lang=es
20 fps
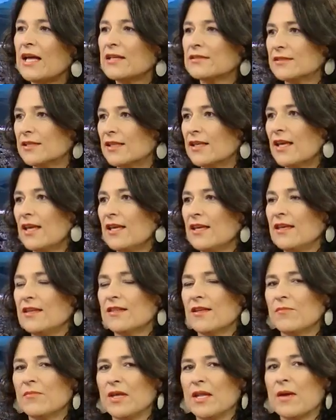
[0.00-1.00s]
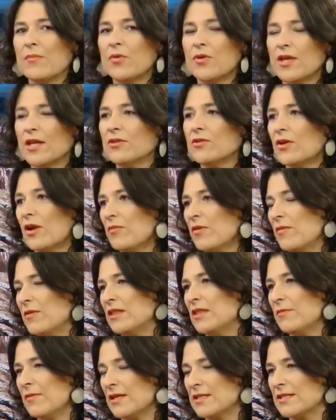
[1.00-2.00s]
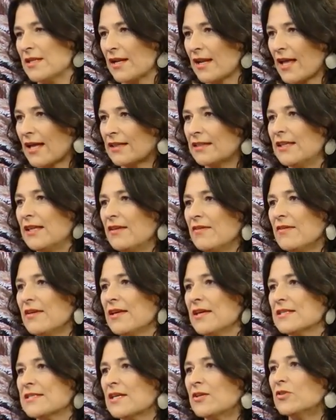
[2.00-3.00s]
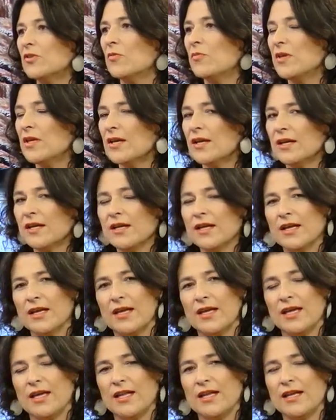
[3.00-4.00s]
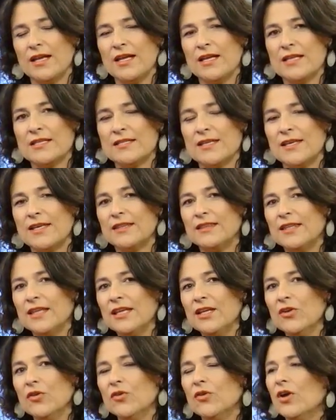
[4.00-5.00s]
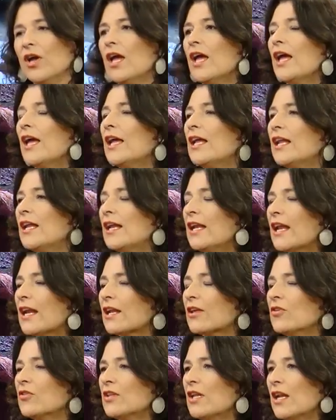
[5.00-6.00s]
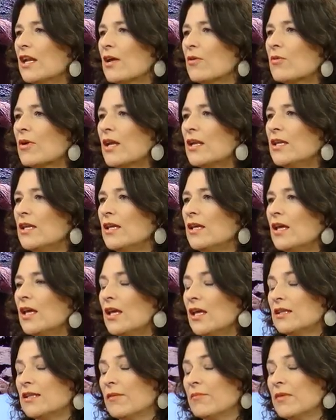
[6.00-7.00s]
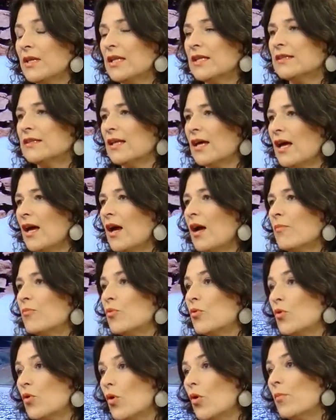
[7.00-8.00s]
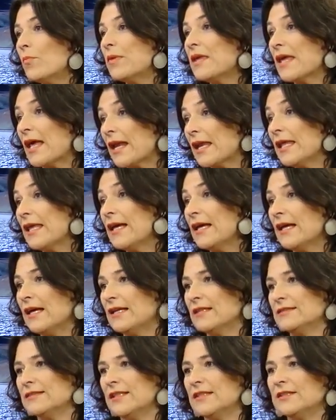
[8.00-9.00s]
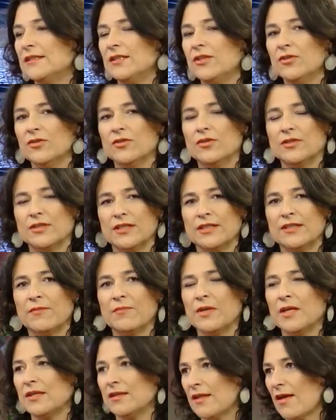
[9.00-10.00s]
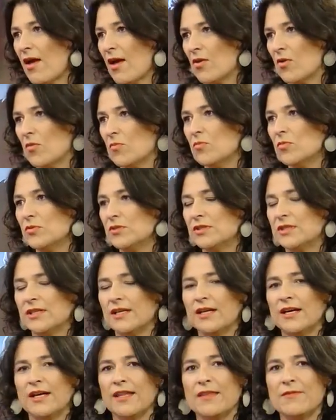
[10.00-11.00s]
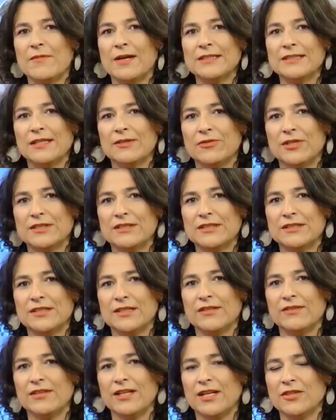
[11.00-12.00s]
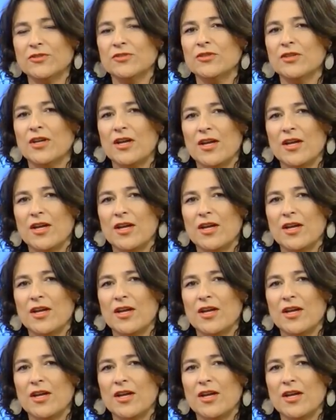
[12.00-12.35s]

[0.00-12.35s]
así que ahí también apoyando rápidamente para que se reactive esa economía en, ese destino. En la región de la Araucanía eh, también está Pucón, Villarrica, destinos que también están con mucha demanda durante este verano.